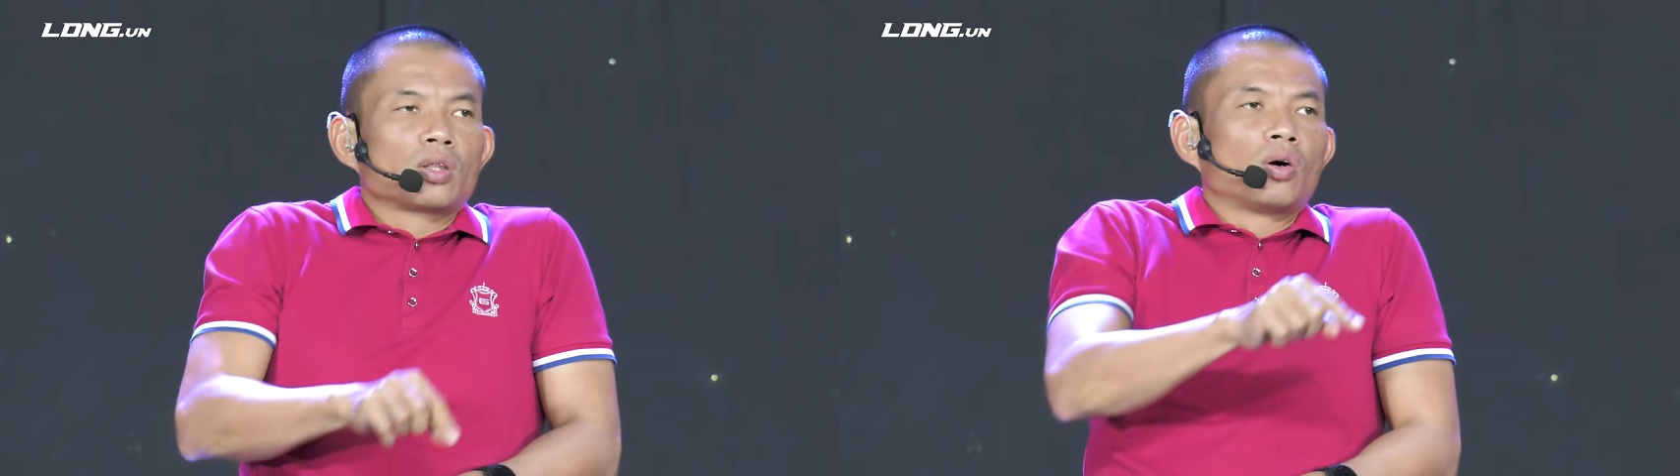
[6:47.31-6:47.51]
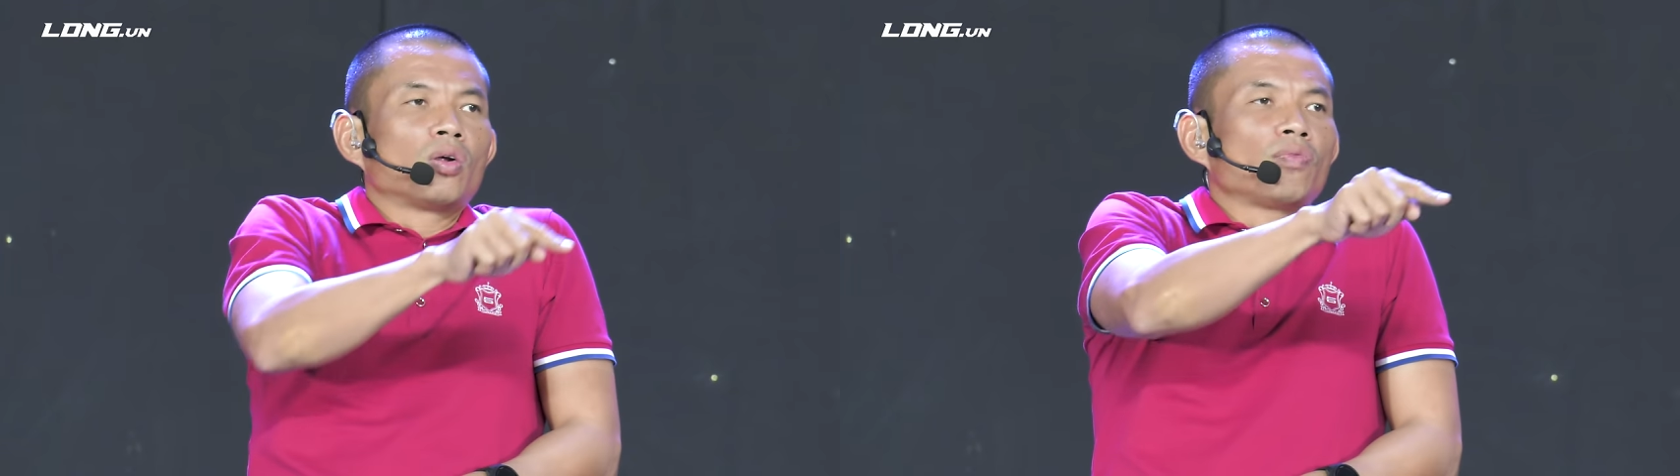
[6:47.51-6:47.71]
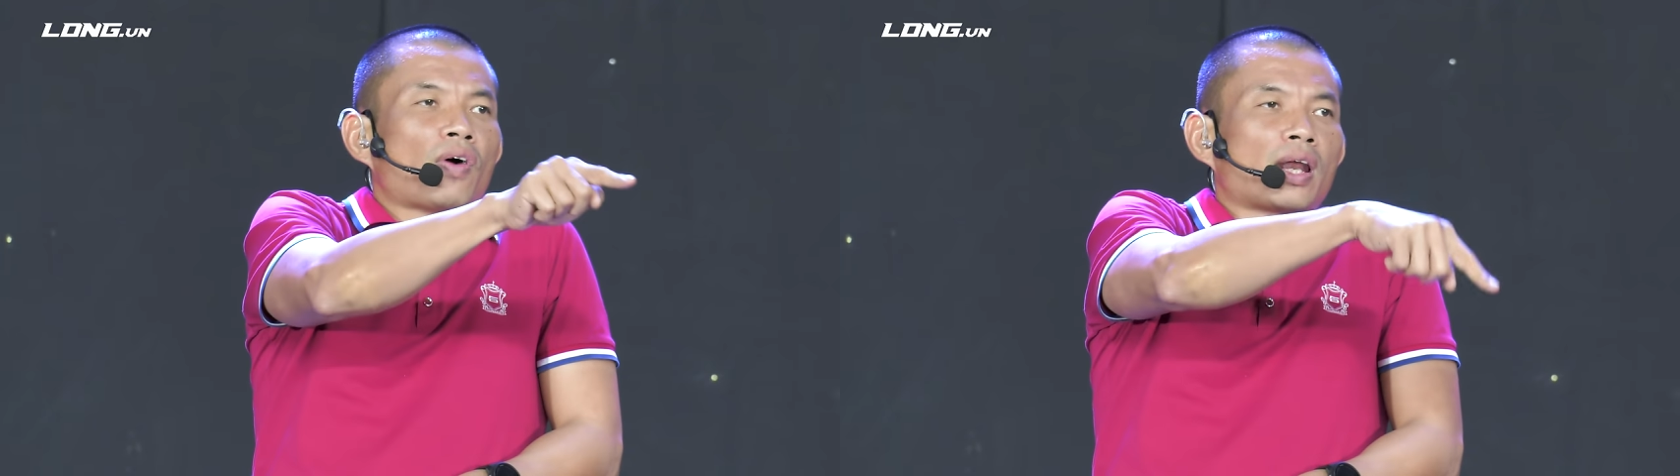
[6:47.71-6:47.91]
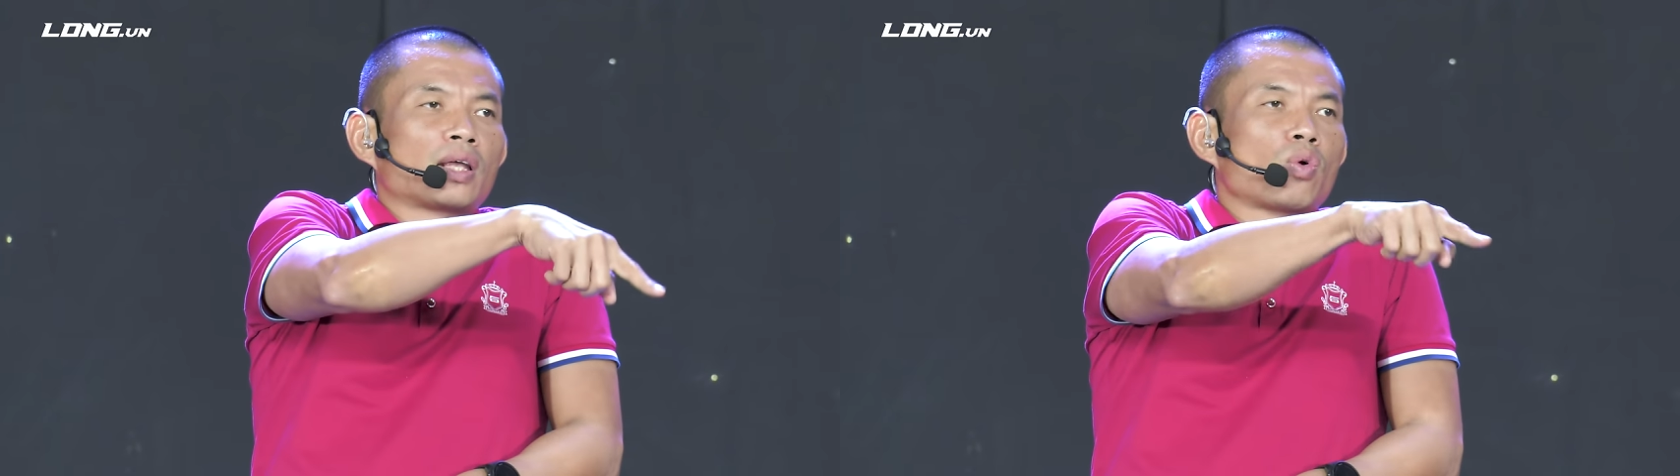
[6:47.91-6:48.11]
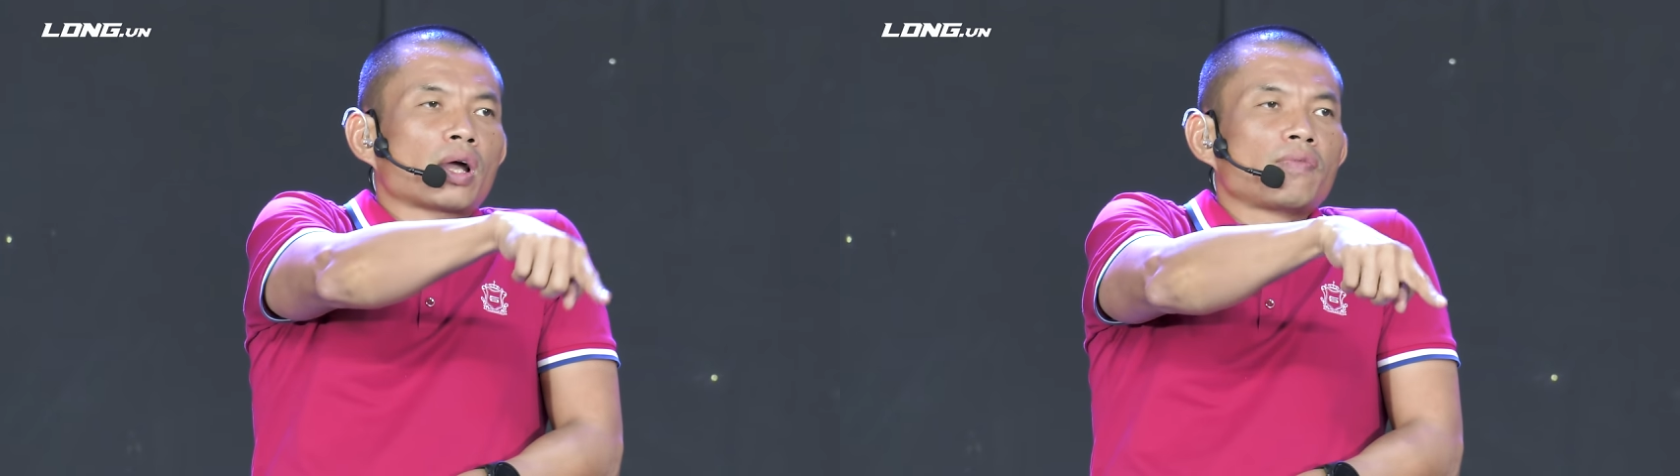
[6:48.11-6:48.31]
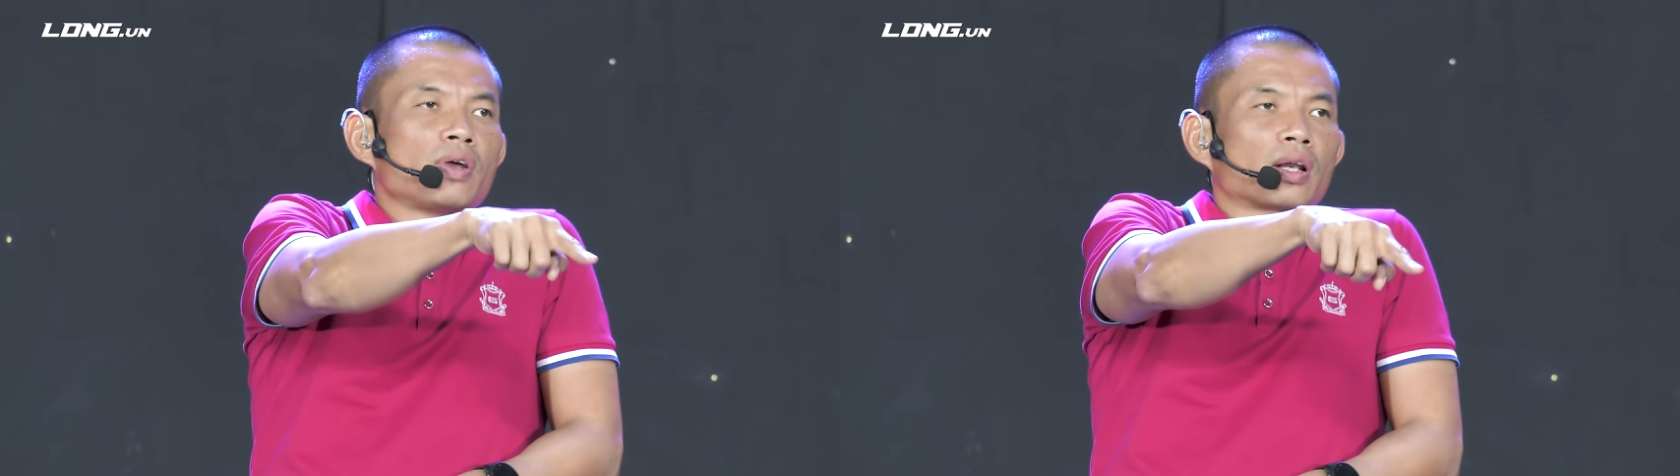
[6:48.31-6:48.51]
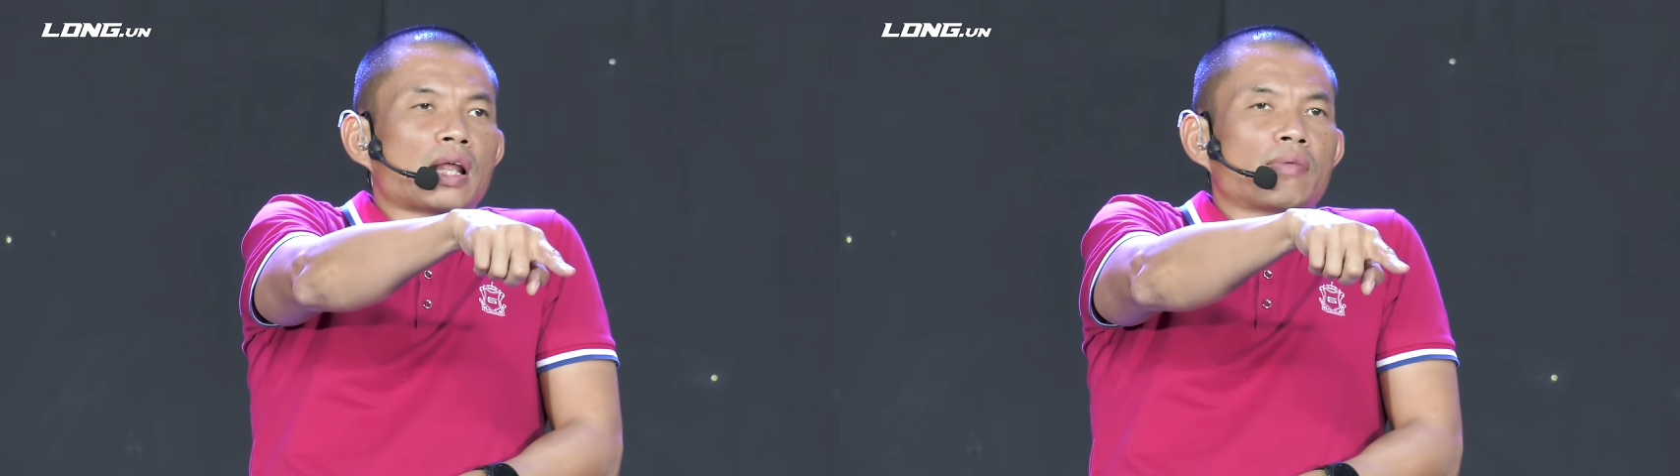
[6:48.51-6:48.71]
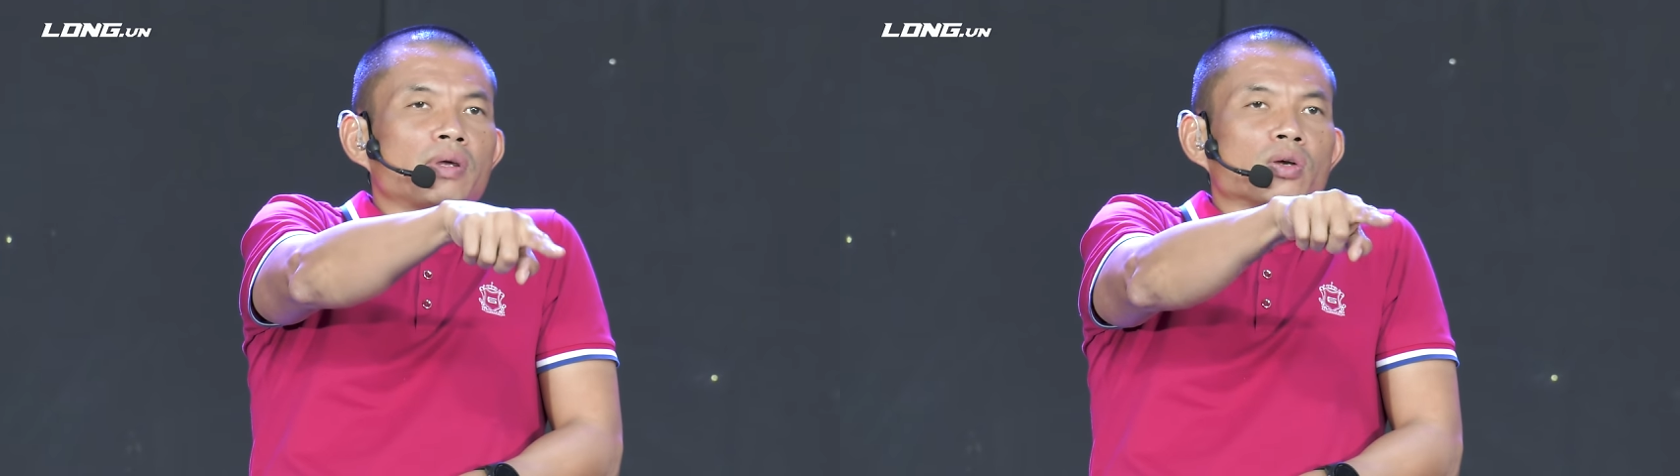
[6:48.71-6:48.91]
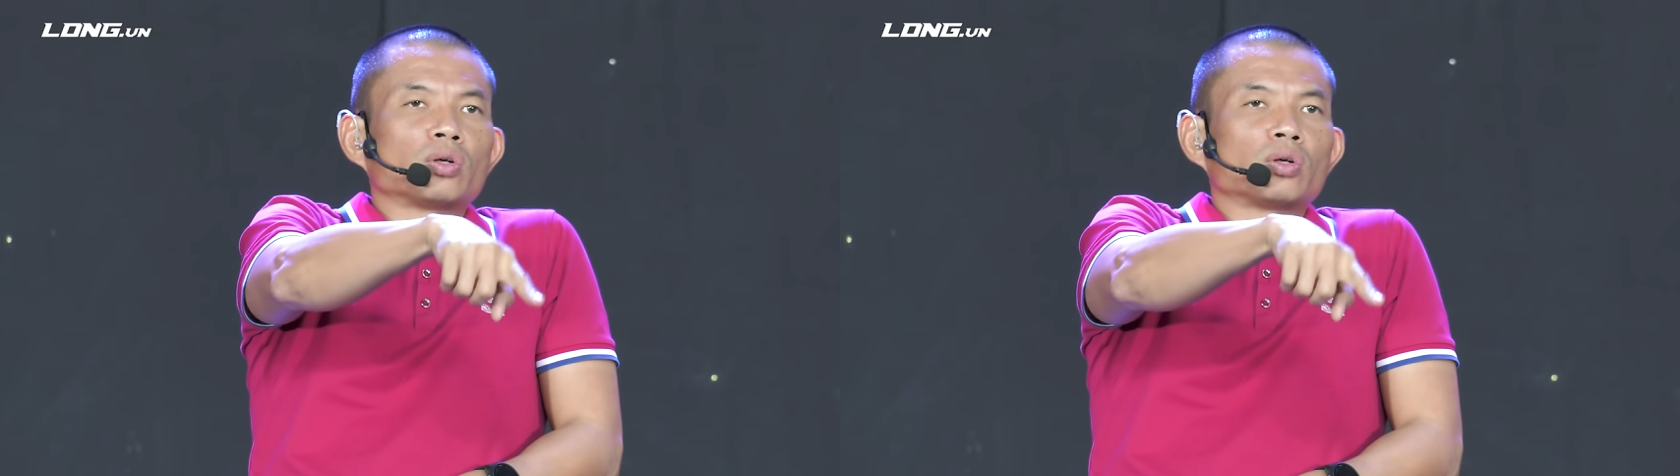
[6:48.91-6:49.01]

nó phản ánh qua cái việc là mình có